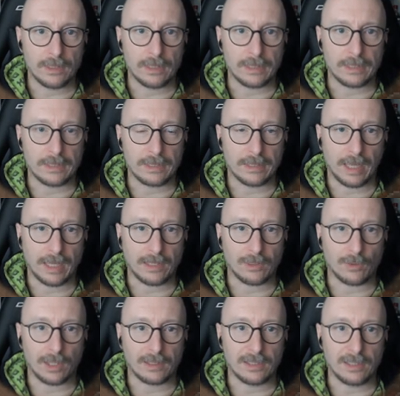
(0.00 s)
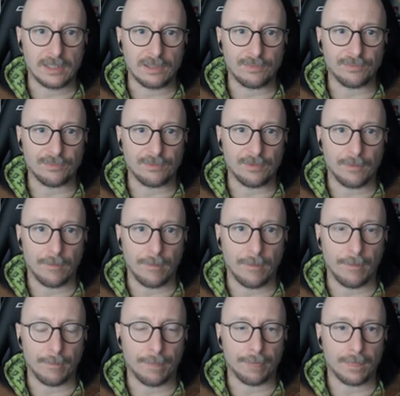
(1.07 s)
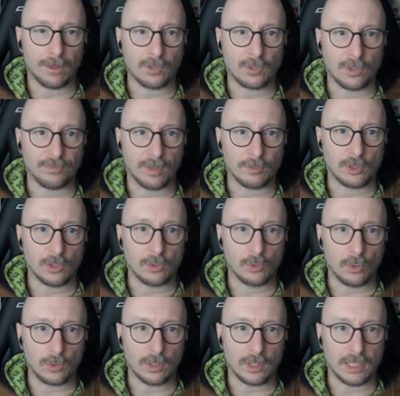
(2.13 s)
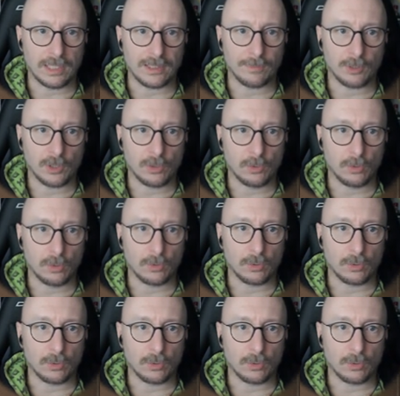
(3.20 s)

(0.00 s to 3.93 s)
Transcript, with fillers: Äh, radioaktiv, ähm, gesoffen habe ich genug, gegessen habe ich genug